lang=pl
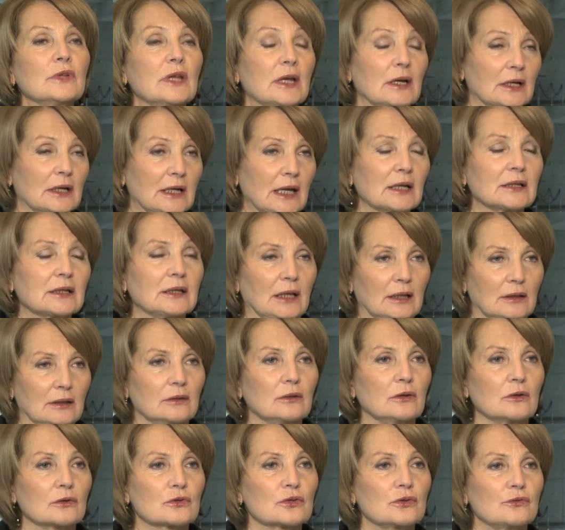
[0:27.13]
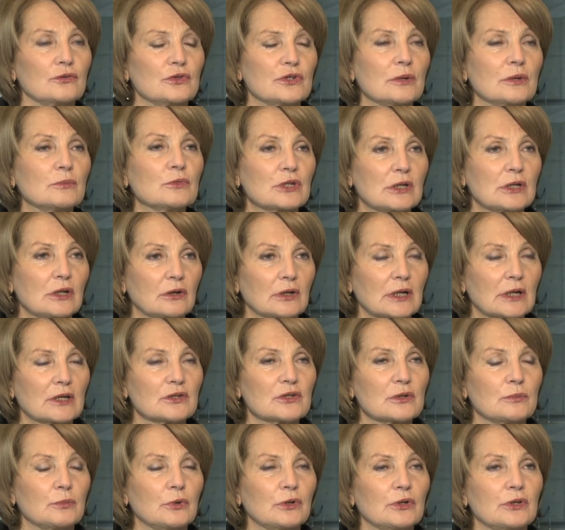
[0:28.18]
Rada, oczywiście myślę o
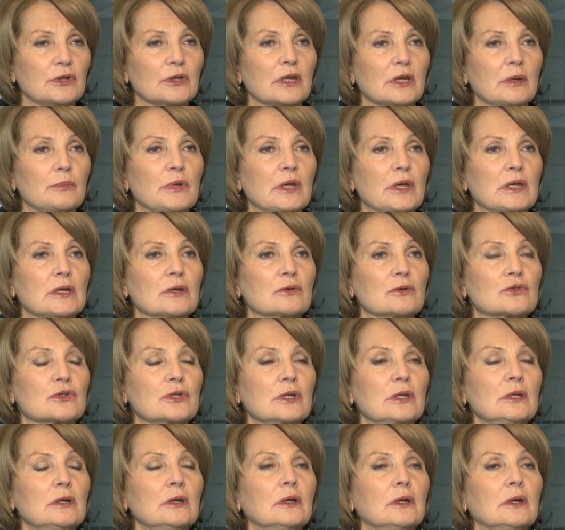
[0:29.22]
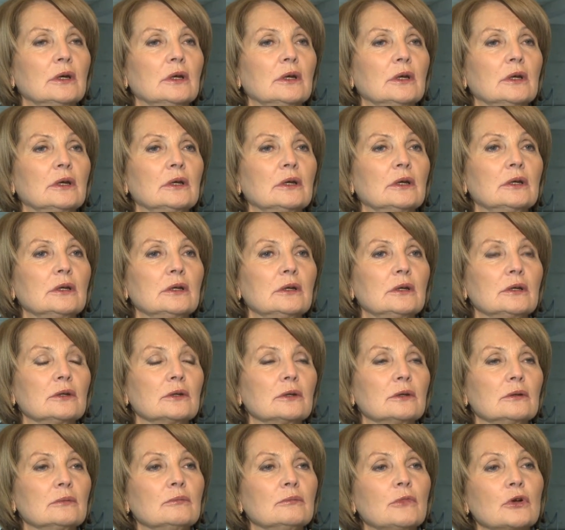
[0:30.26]
Radzie Polityki Pieniężnej,
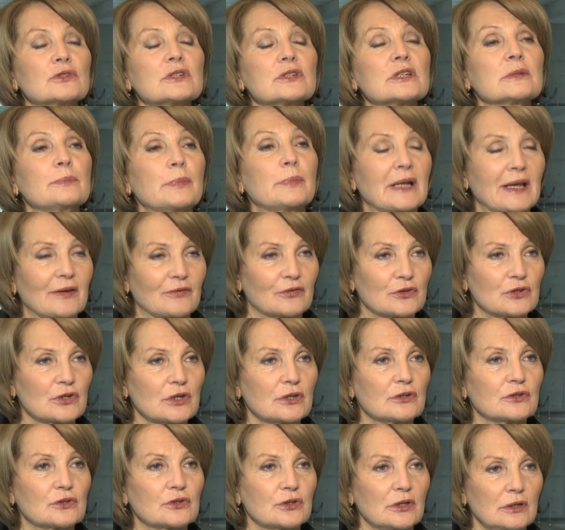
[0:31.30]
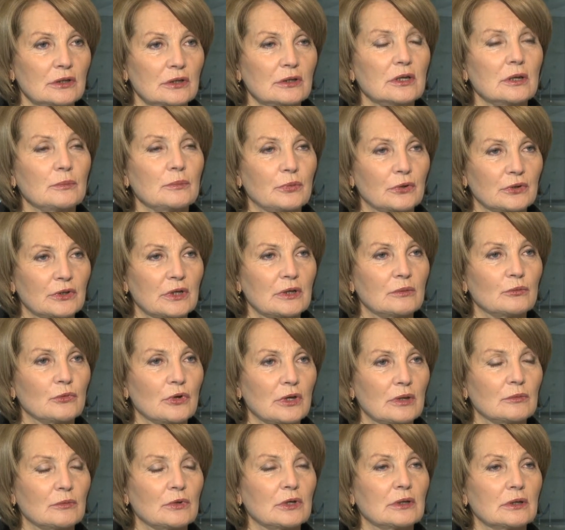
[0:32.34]
Y, mocy sprawczej, czyli nie
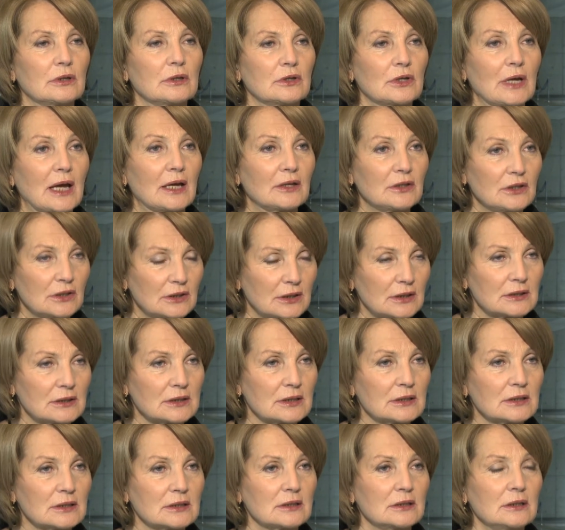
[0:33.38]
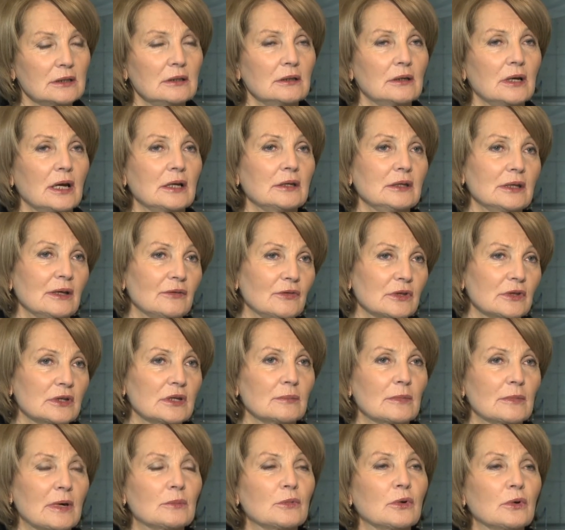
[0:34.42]
podejmujemy ani decyzji, ani nawet
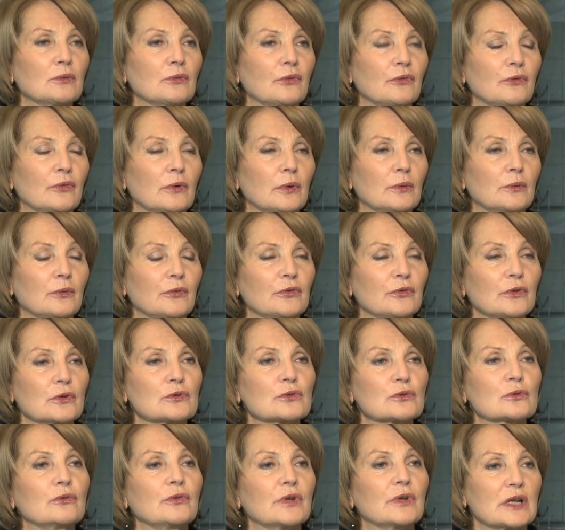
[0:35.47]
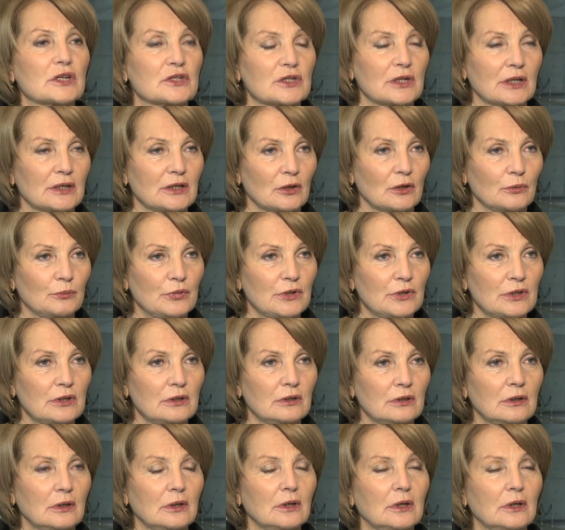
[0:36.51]
nie mamy obowiązku wyrażania opinii.